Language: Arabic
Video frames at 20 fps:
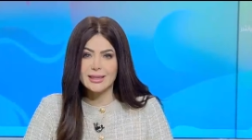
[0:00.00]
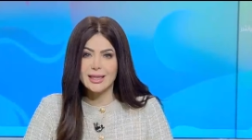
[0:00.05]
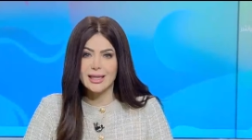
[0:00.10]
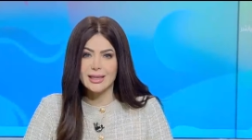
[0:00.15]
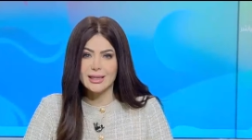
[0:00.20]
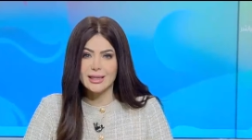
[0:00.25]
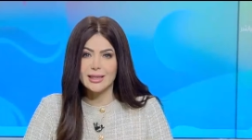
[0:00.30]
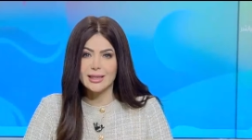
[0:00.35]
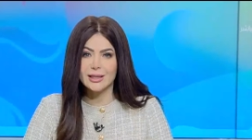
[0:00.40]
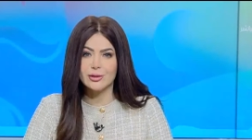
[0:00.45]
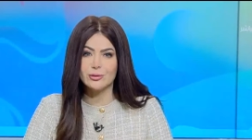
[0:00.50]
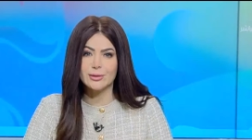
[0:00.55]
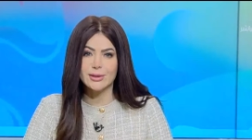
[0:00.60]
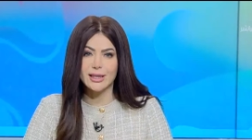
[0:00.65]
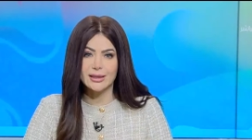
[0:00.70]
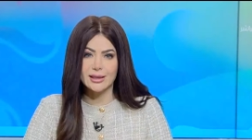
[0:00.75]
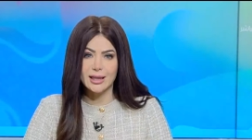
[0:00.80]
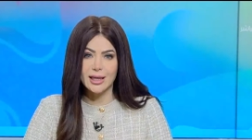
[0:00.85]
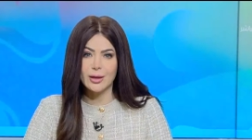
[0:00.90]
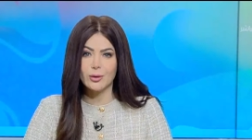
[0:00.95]
على جنوب
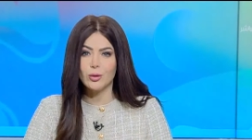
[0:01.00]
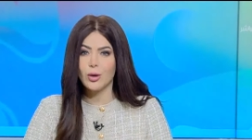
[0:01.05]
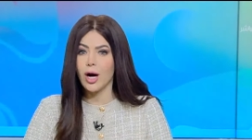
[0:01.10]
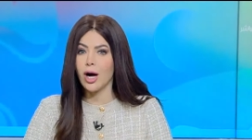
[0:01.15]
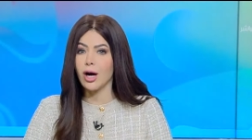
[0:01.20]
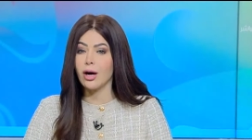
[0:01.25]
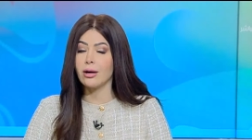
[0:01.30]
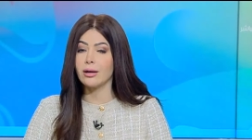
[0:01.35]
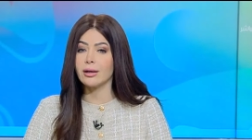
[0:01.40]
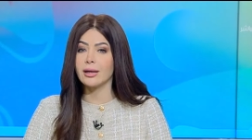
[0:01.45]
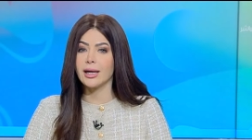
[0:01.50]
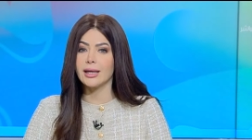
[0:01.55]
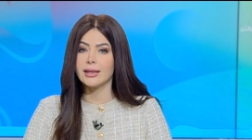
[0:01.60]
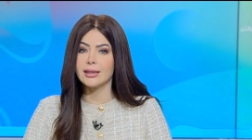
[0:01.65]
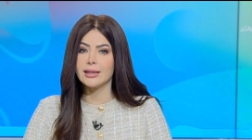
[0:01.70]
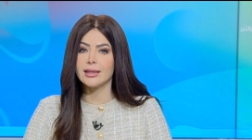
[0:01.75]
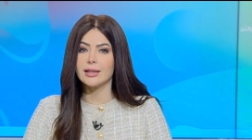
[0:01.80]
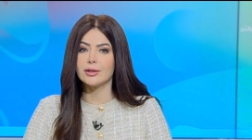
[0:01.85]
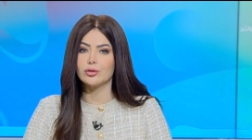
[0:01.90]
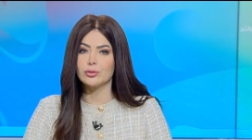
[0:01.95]
سيناء وحار
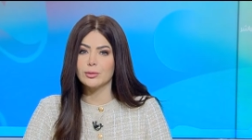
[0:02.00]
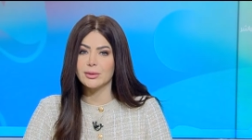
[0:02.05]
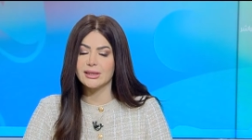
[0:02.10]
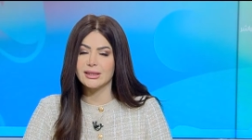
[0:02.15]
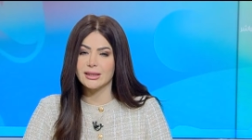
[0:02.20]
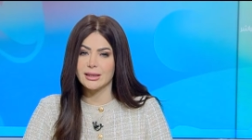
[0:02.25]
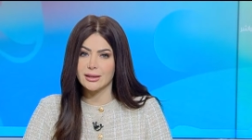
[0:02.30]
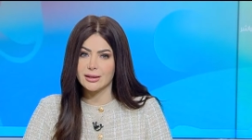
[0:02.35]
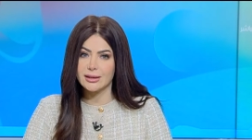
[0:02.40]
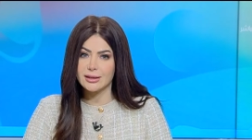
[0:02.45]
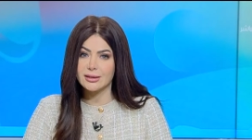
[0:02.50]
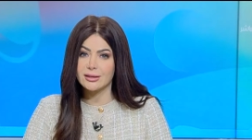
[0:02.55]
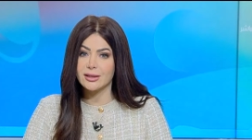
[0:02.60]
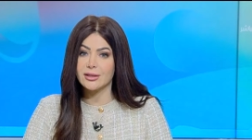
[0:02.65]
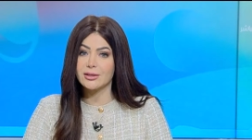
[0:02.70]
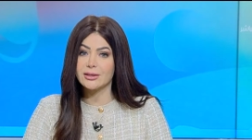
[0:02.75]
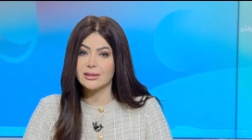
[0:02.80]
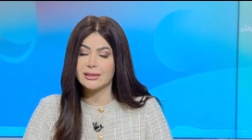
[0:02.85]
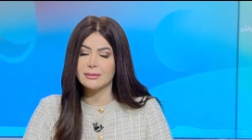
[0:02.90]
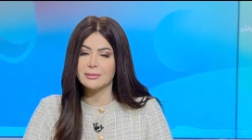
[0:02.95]
على جنوب الصعيد
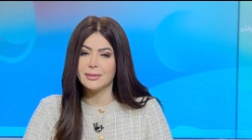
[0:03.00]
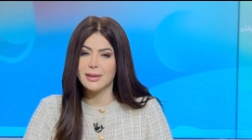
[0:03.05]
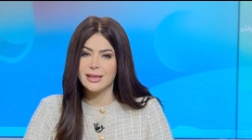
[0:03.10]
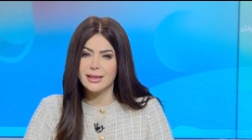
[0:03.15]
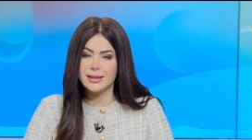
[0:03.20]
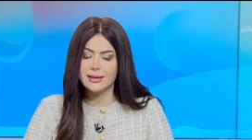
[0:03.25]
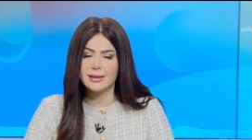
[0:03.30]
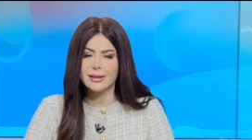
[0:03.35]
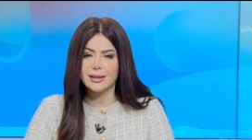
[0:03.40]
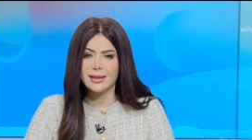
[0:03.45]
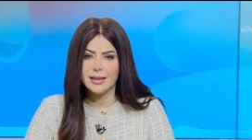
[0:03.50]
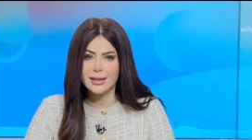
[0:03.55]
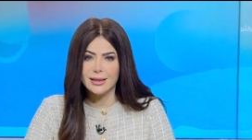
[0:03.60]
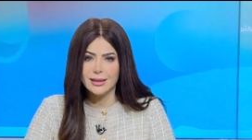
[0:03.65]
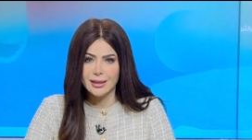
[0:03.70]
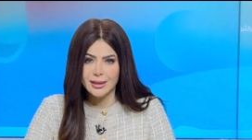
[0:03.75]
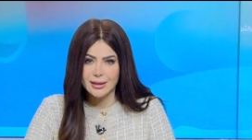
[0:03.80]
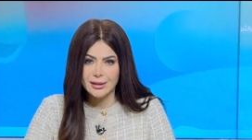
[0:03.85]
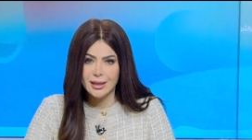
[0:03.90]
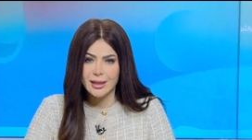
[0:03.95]
طقس بارد
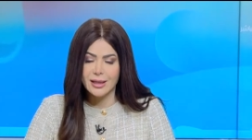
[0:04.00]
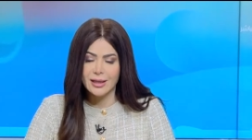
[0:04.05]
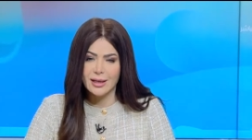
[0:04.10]
ليلا